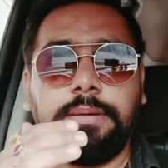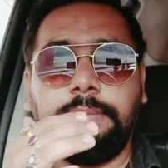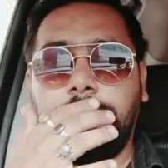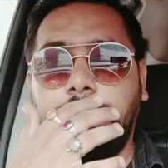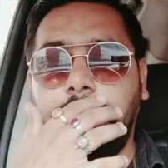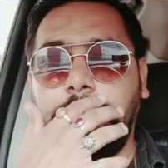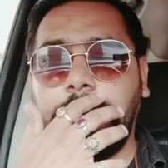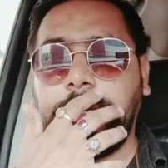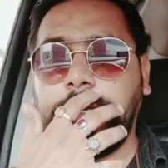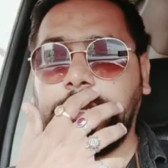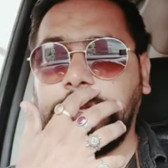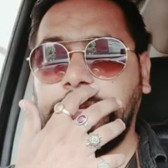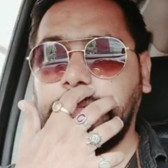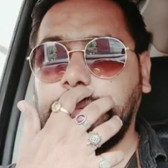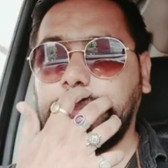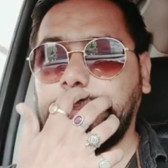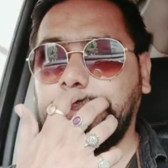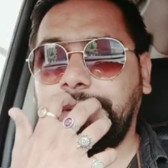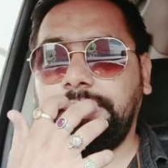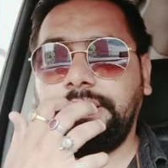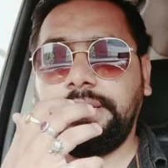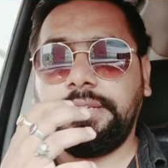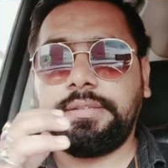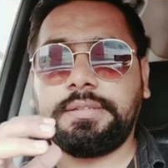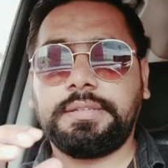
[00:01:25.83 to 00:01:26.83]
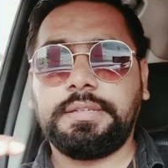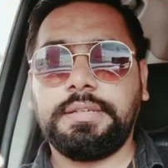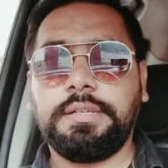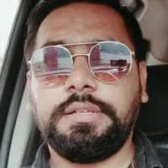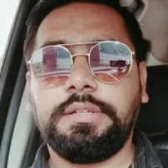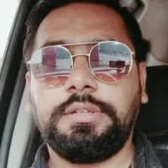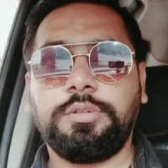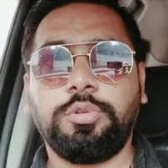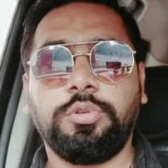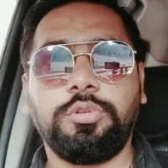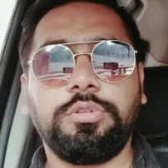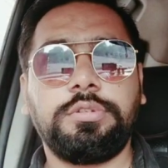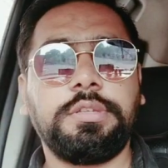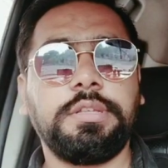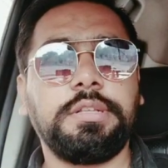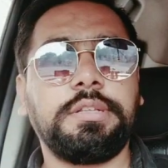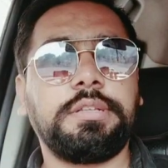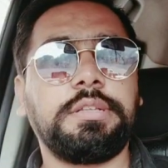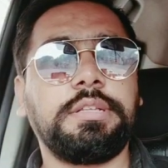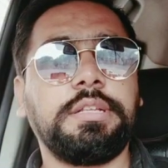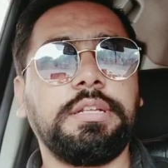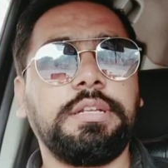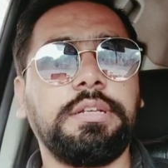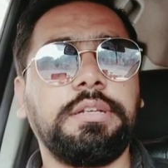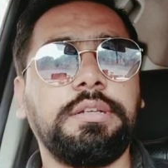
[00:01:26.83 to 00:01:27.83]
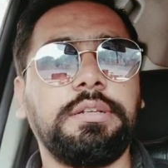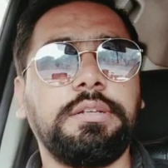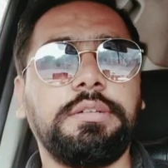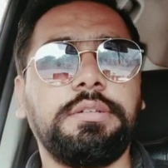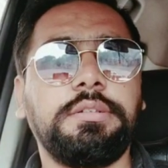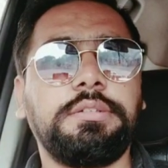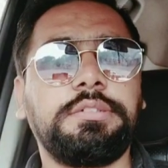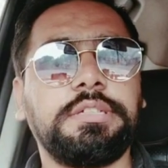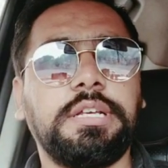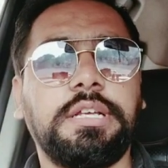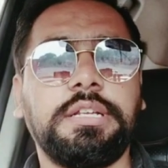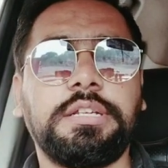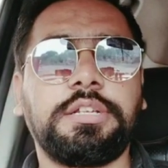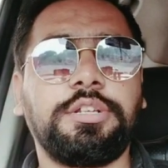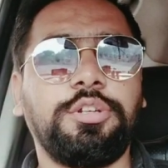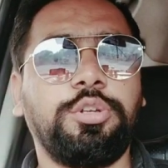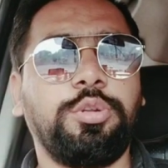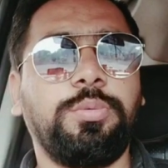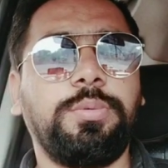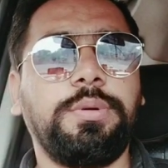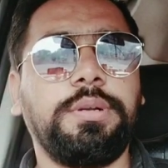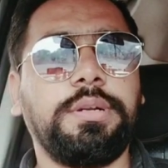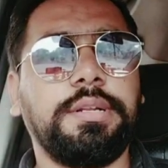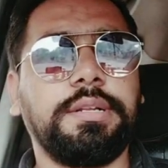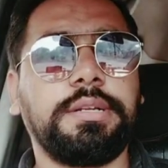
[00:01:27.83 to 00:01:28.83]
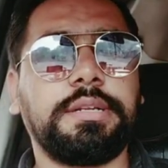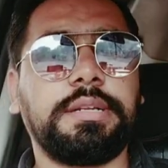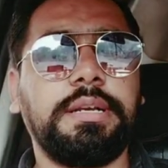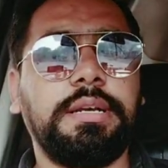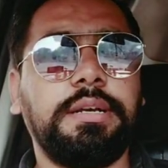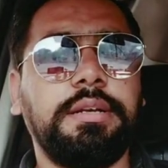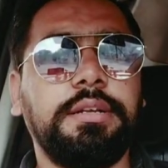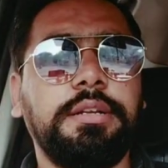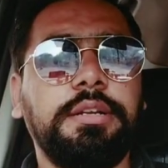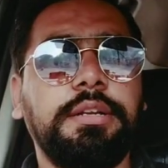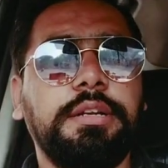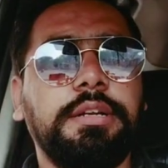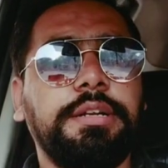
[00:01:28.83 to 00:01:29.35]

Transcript: माइलेज मीन्स के दो से तीन चार किलोमीटर का